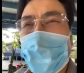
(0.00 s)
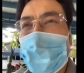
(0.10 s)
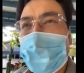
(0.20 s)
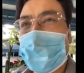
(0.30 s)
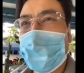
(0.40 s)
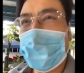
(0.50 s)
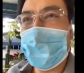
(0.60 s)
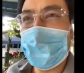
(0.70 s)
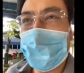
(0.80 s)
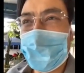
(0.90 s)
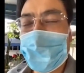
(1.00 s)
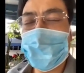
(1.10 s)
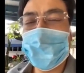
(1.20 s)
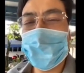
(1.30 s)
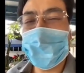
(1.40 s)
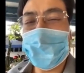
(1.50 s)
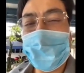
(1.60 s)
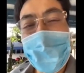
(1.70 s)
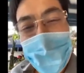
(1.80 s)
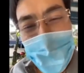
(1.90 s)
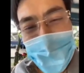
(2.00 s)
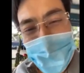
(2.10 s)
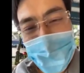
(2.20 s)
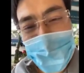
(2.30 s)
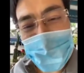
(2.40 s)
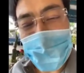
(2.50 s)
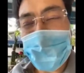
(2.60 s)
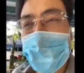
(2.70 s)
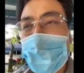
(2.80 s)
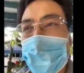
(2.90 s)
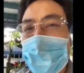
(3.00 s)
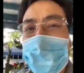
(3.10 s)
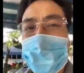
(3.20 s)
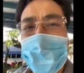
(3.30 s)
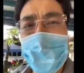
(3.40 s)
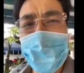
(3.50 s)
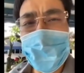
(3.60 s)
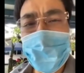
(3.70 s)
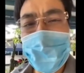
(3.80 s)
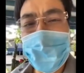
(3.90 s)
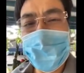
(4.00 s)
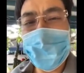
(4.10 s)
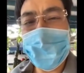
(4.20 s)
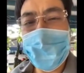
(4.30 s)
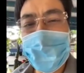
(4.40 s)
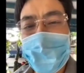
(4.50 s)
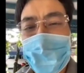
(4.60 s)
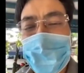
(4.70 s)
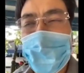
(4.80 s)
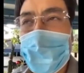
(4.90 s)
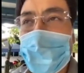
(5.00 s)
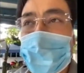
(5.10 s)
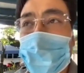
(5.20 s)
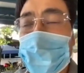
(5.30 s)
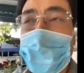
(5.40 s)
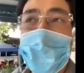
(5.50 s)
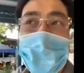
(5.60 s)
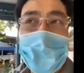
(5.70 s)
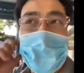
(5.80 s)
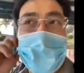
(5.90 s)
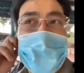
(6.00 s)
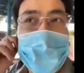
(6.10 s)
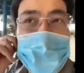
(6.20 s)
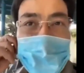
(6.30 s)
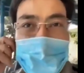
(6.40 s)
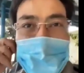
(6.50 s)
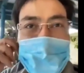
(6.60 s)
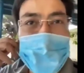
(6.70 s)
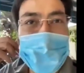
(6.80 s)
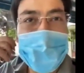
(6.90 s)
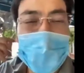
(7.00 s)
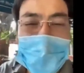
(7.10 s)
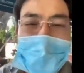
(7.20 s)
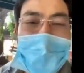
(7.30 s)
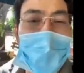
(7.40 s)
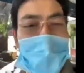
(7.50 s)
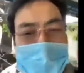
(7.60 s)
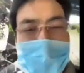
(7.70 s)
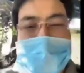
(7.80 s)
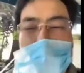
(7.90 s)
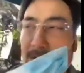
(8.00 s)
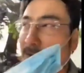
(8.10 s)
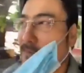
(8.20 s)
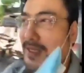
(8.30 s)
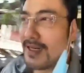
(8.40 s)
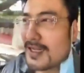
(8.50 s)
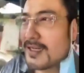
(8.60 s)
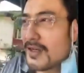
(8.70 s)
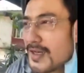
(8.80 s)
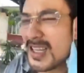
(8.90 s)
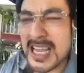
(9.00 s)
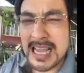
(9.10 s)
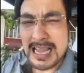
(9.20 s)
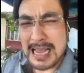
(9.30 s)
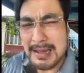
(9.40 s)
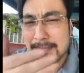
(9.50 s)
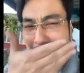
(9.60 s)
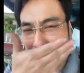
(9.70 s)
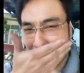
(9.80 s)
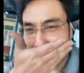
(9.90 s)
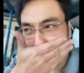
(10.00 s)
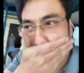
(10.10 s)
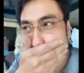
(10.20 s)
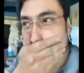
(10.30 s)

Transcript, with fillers: po ng mga nanalangin para sa kanya, maraming maraming salamat po. At uh, ito, layo ako diyon para ano, napakainit. Ah,